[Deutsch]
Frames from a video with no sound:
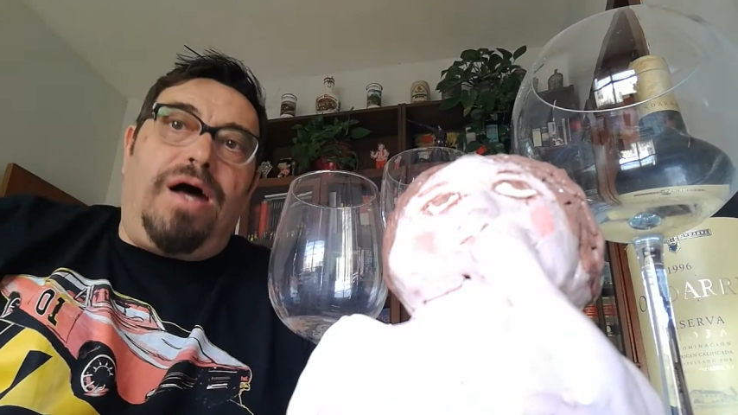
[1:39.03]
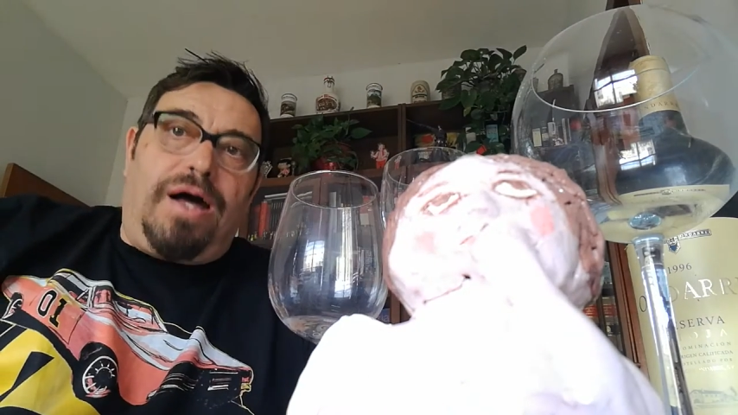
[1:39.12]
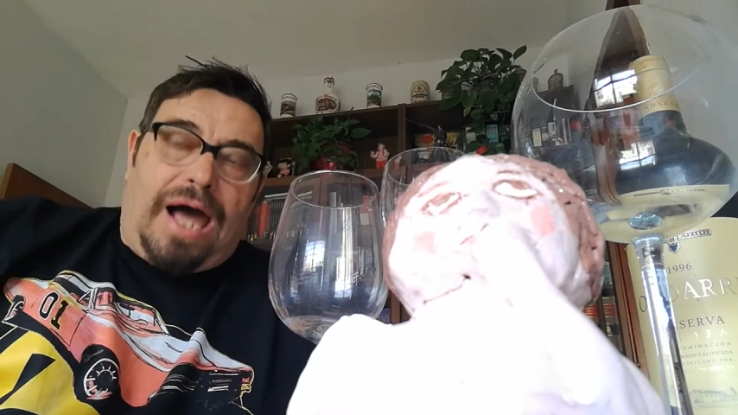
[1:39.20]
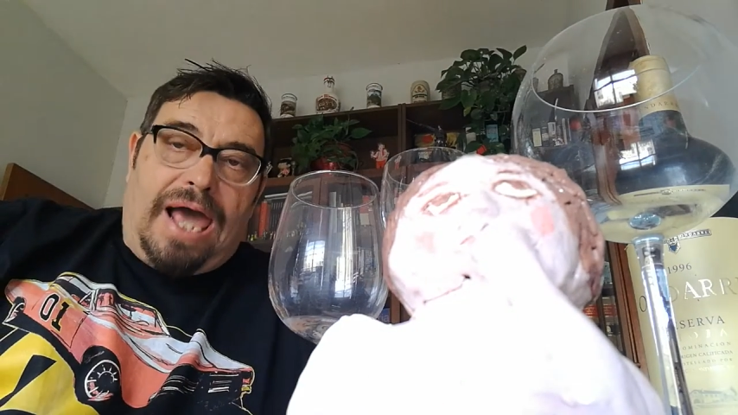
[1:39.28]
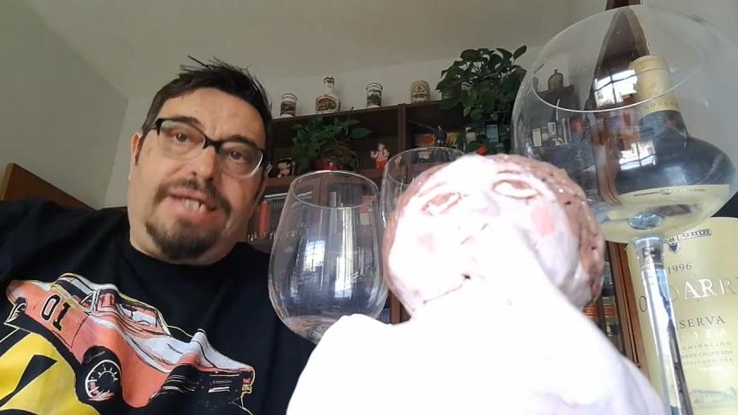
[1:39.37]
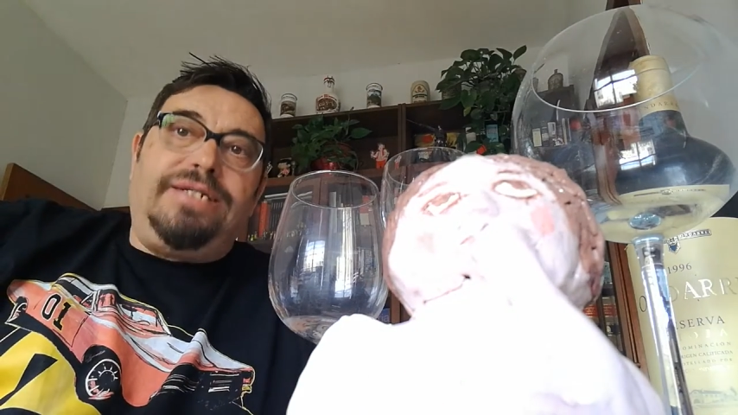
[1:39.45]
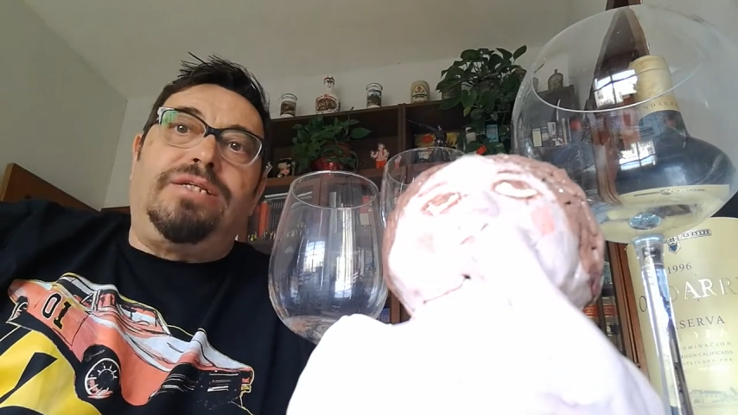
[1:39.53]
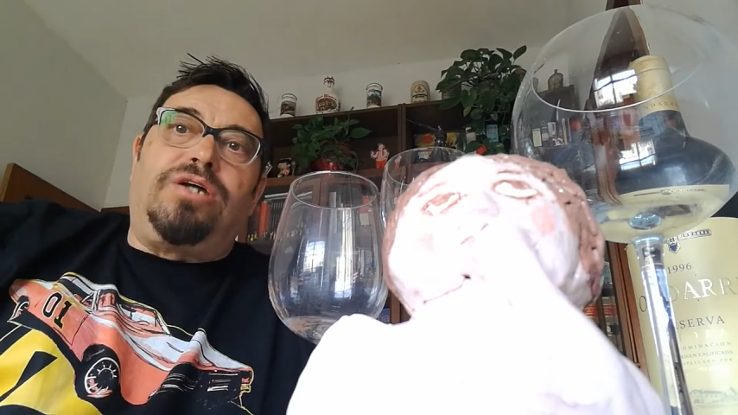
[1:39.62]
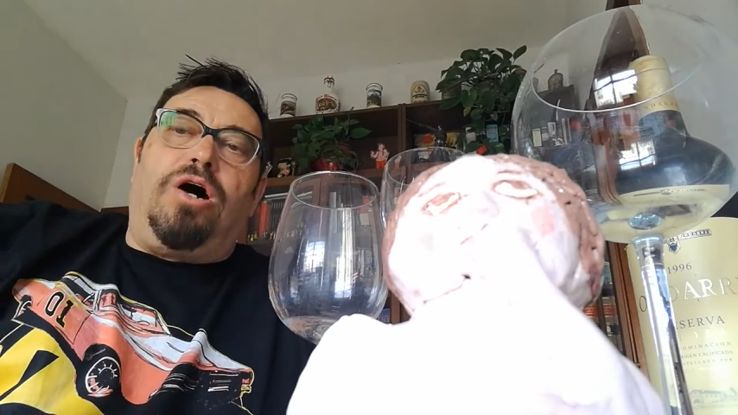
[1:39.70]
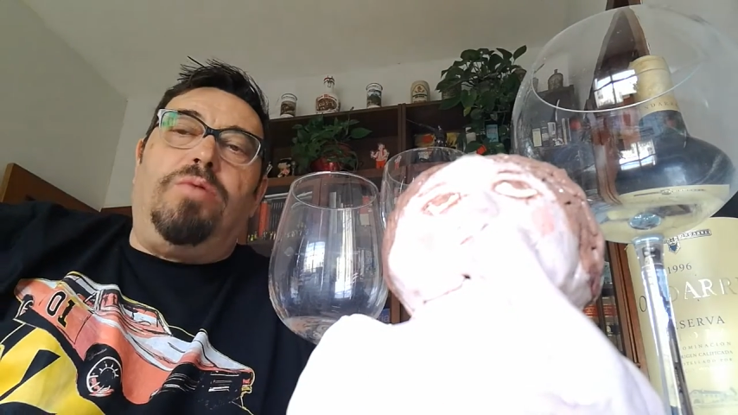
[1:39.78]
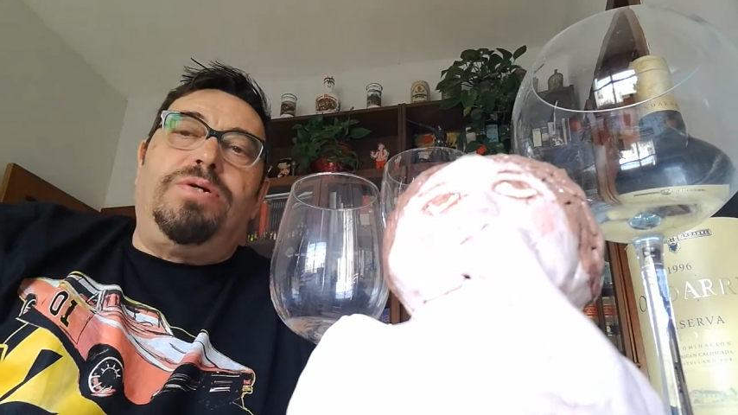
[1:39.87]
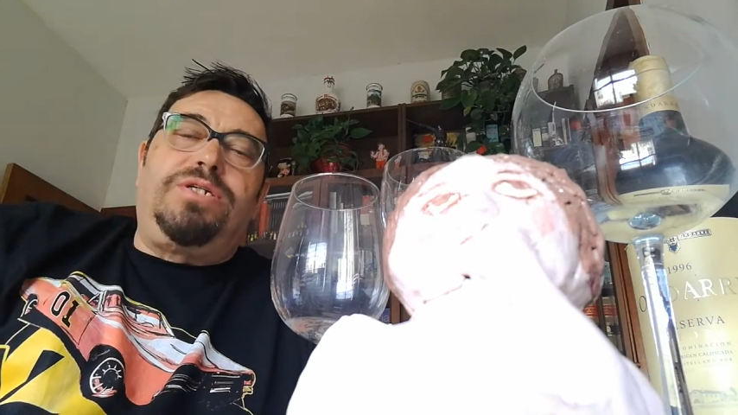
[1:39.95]
Eigene
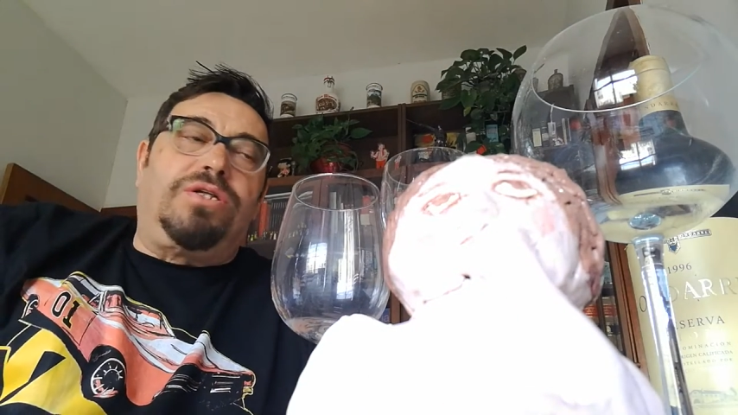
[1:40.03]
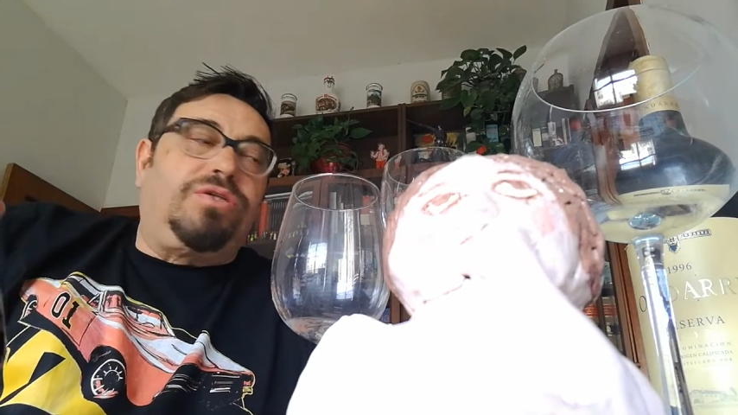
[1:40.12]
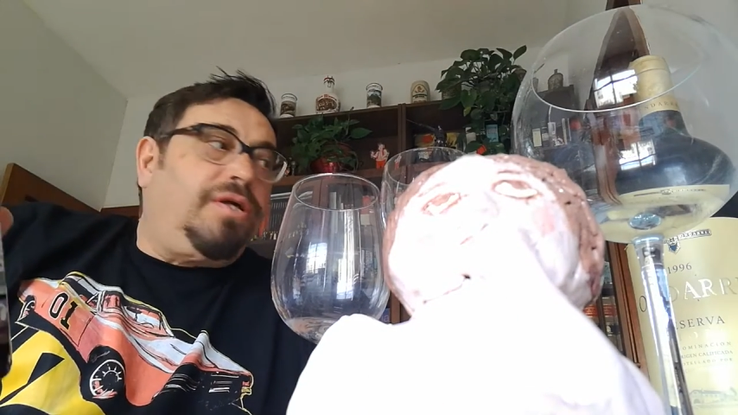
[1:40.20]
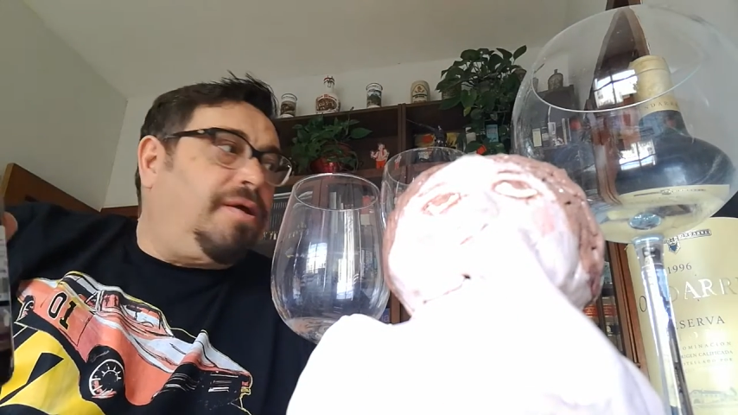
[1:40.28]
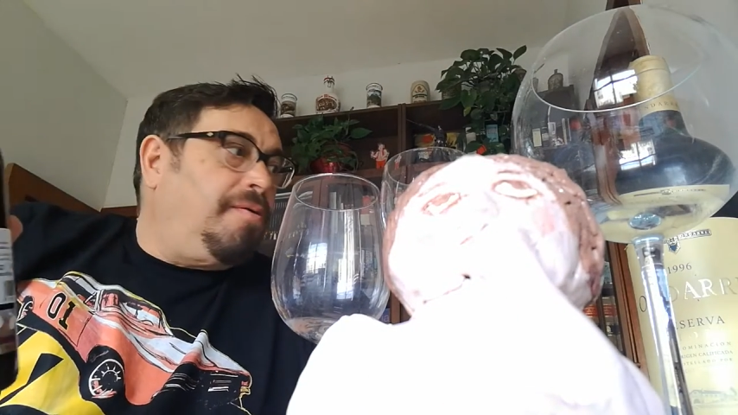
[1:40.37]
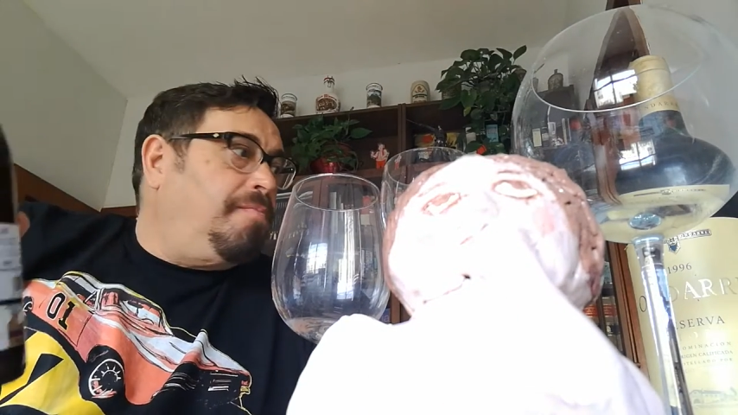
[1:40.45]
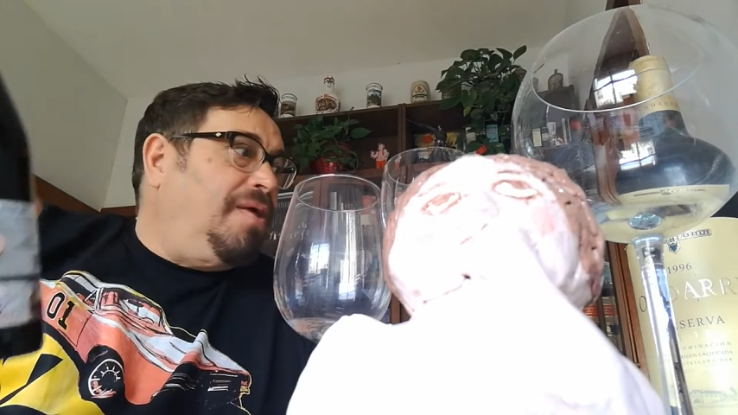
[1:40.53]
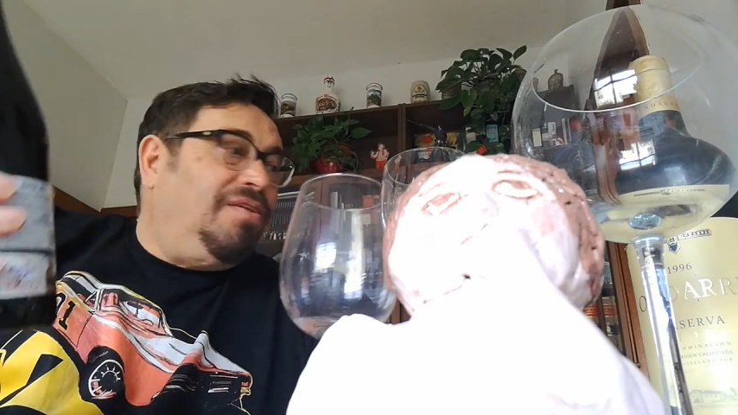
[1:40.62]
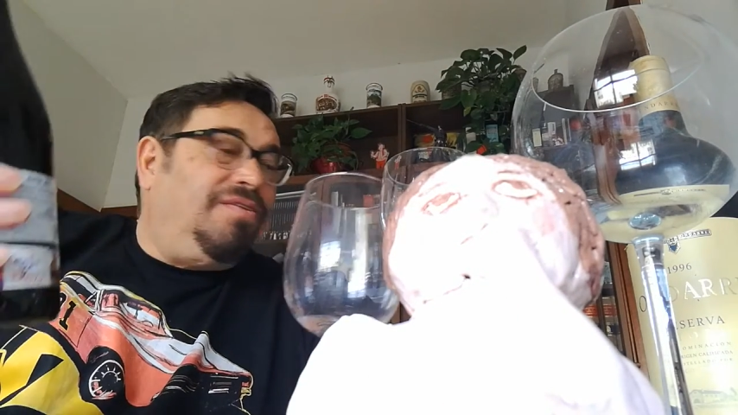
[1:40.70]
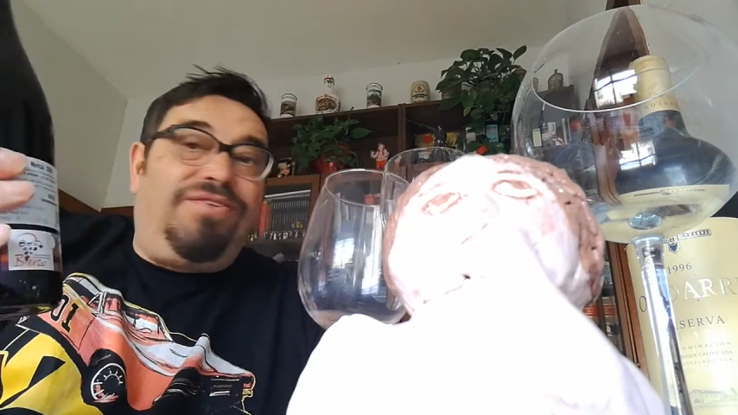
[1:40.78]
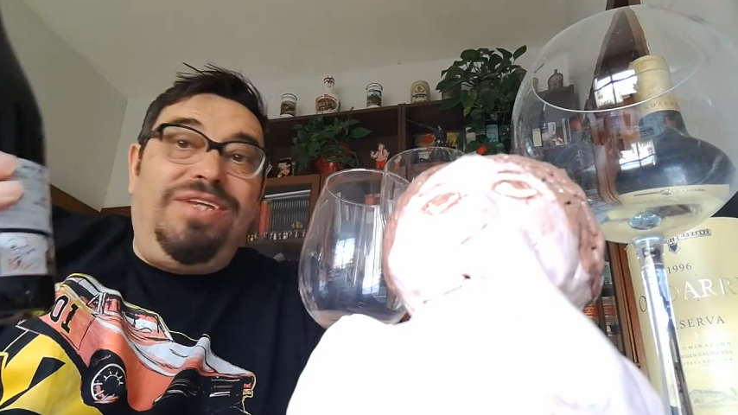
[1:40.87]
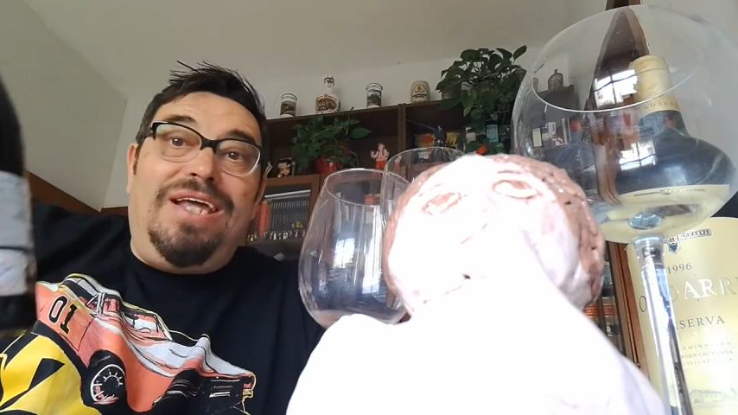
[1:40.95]
Traubensorte,
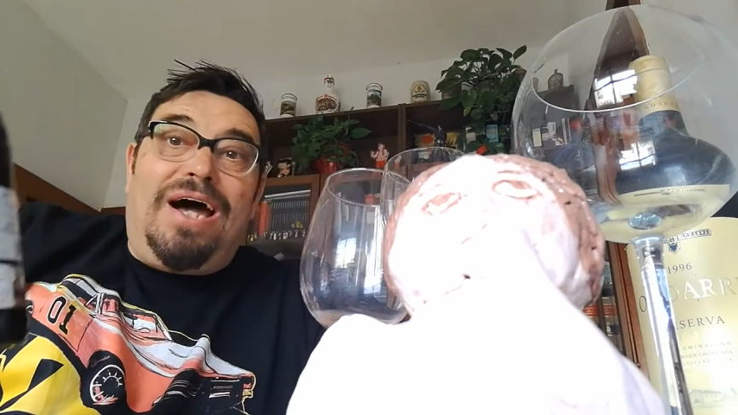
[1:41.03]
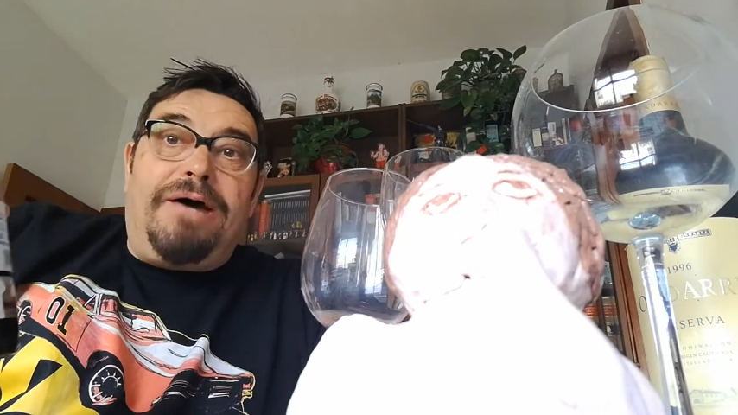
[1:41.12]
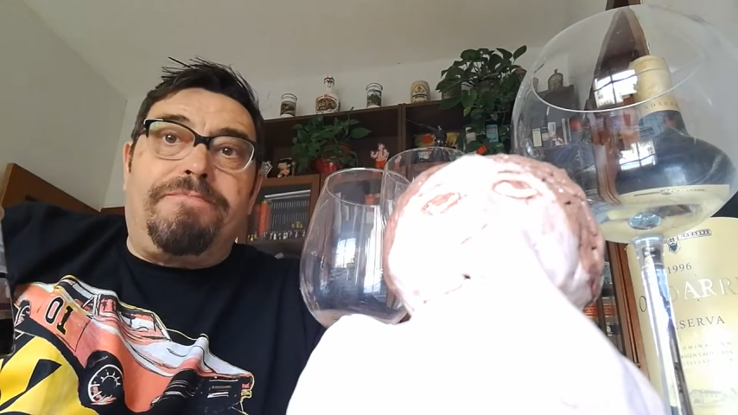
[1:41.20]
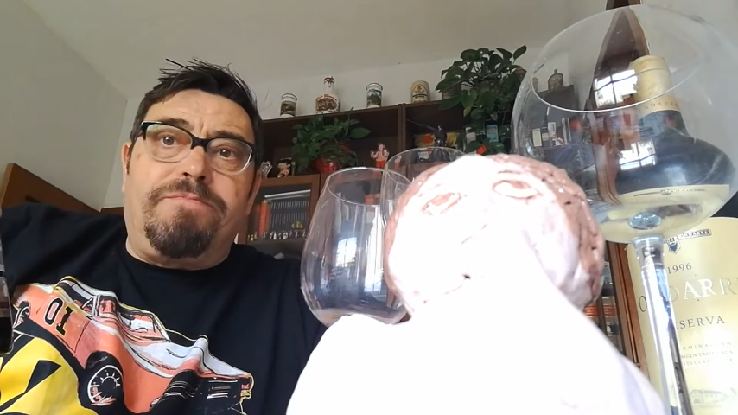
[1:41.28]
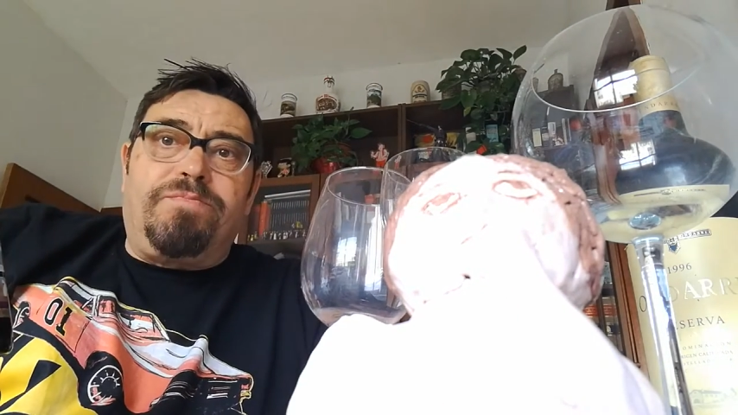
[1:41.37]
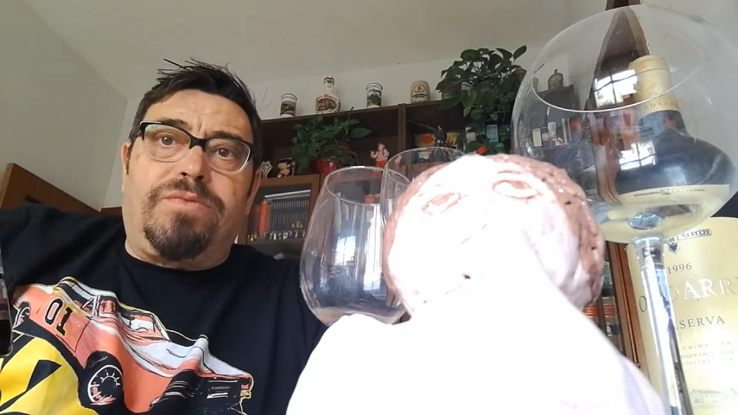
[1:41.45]
Mencia,